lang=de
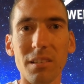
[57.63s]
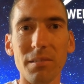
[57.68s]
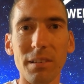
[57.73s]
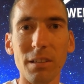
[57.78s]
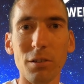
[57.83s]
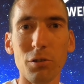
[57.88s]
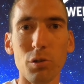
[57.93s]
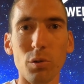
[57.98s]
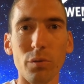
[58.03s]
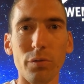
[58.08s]
ich
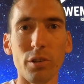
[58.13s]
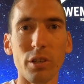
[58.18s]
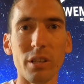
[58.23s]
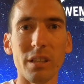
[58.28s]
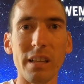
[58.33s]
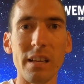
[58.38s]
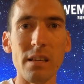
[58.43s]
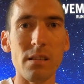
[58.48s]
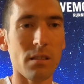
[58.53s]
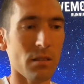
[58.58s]
werde den Schuh für
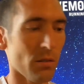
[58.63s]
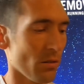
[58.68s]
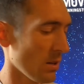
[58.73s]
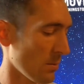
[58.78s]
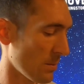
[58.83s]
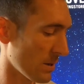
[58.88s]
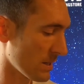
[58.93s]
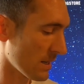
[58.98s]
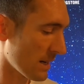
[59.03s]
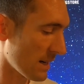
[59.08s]
euch testen und
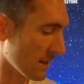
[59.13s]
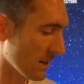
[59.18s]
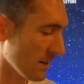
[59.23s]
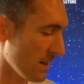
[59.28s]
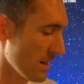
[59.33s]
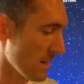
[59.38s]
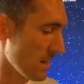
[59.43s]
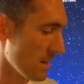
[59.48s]
einmal sagen,